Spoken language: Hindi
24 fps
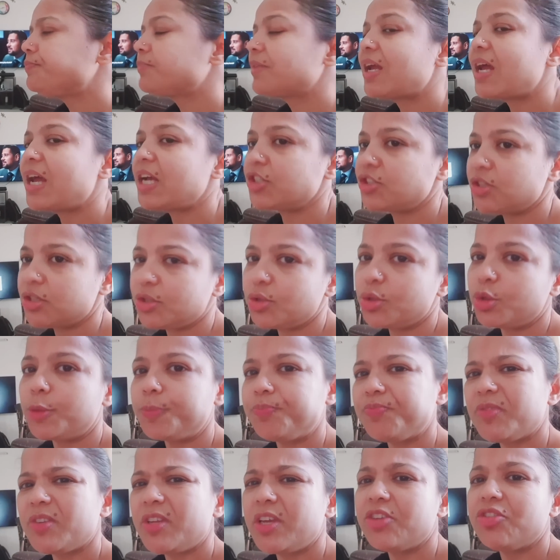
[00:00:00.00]
एक्शन हीरो
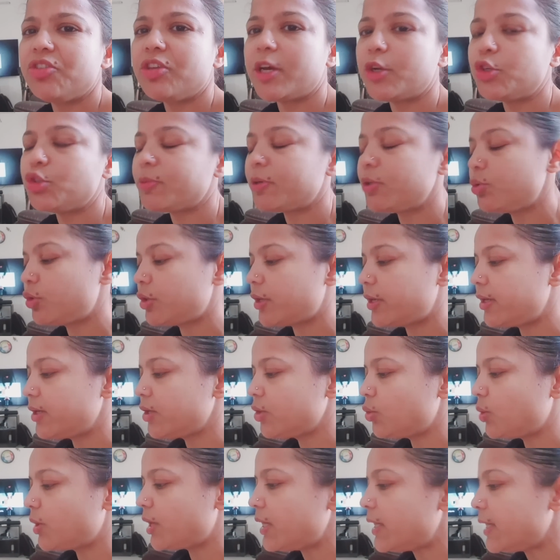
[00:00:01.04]
ठीक थी आयुष्मान खुराना
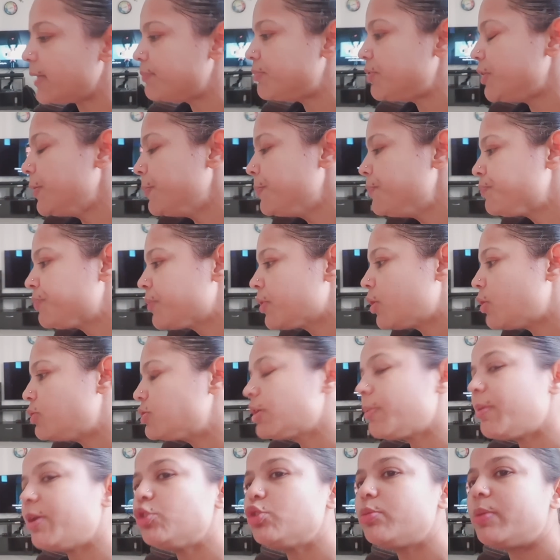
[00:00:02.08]
की ओके टाइप थी और
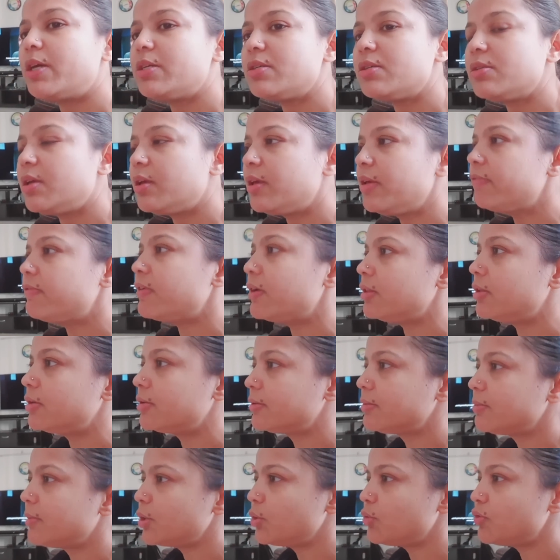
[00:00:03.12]
उसके बाद सुभाष ने देखी वध
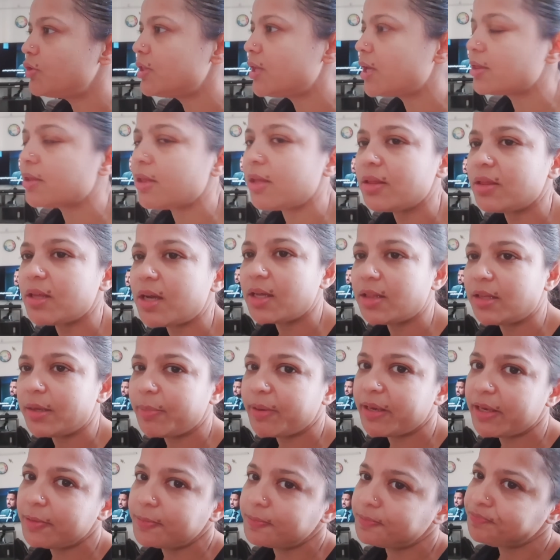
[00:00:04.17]
मैं तो वही देखते देखते आधे
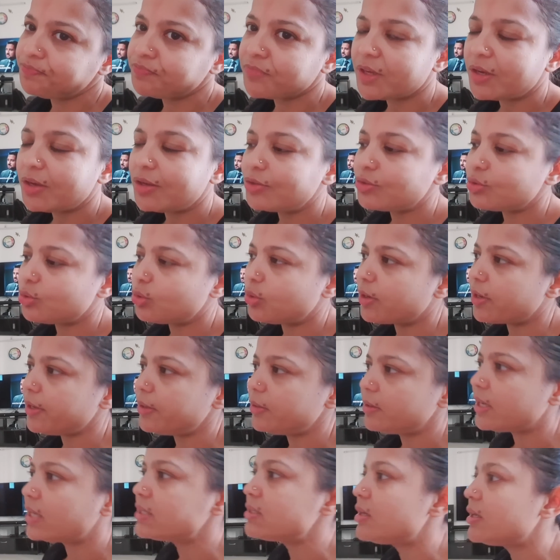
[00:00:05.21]
में ही सो गई
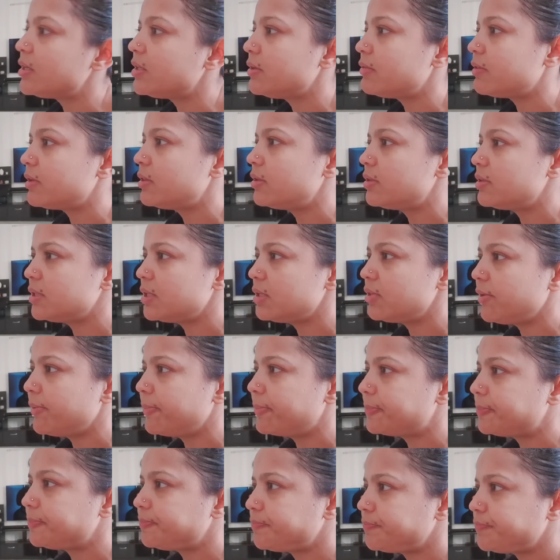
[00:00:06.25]
कैसी लगी थी वध ठीक थी
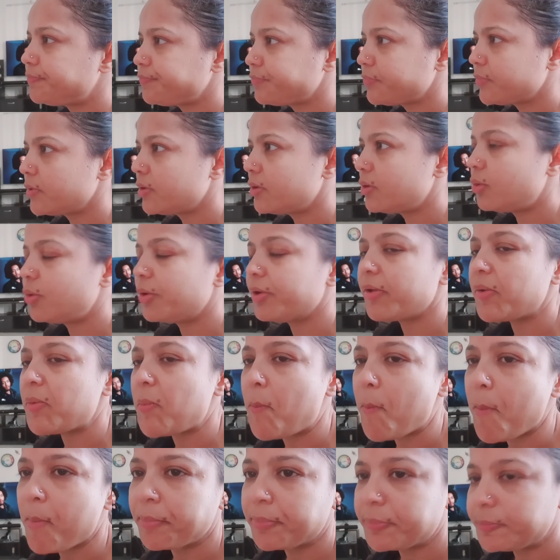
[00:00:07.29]
ओके
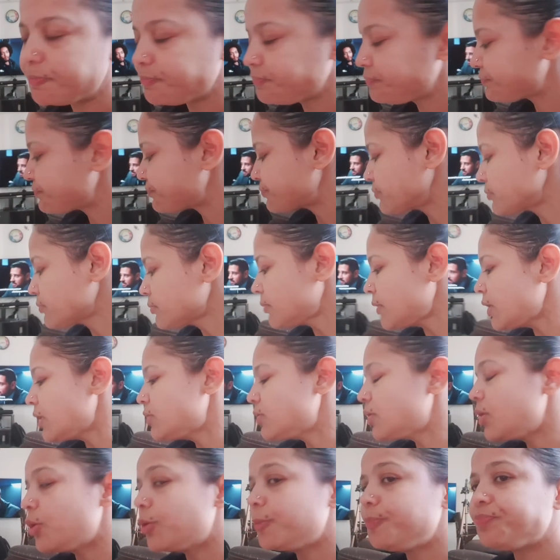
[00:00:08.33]

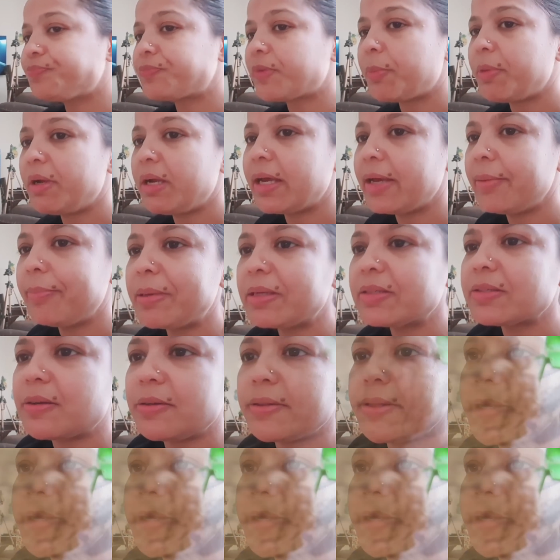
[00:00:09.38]
चलो अभी टाइम पास करते